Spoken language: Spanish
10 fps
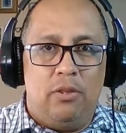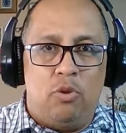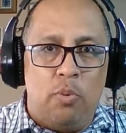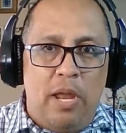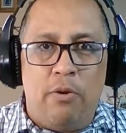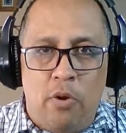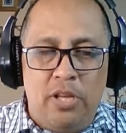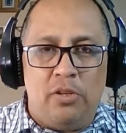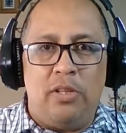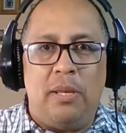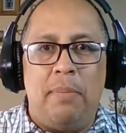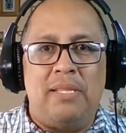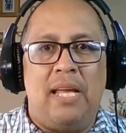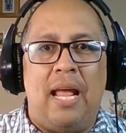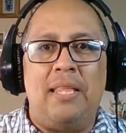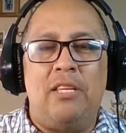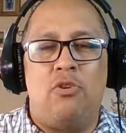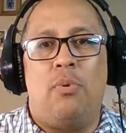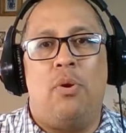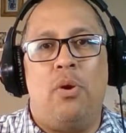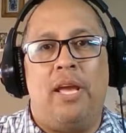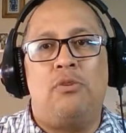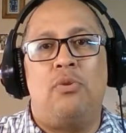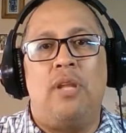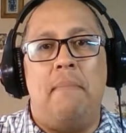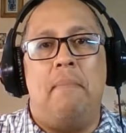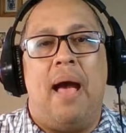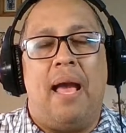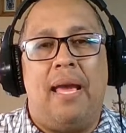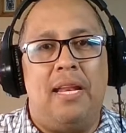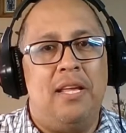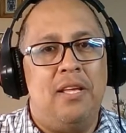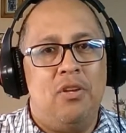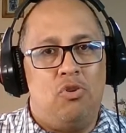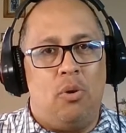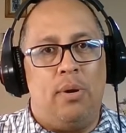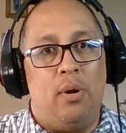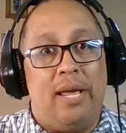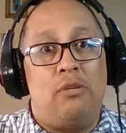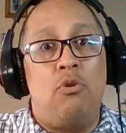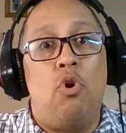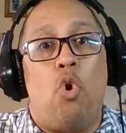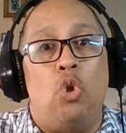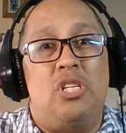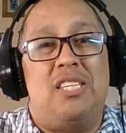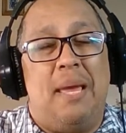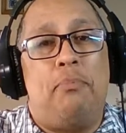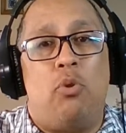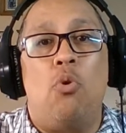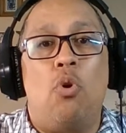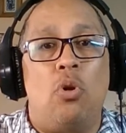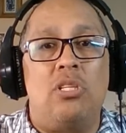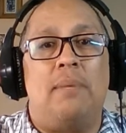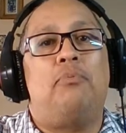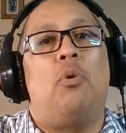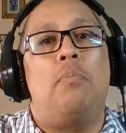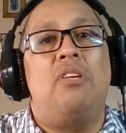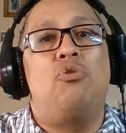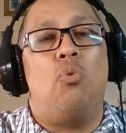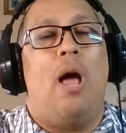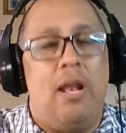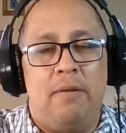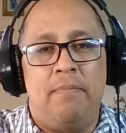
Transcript: tuvieron un horizonte más grande sobre lo que es una imagen, sobre lo que es un concepto, un concepto visual.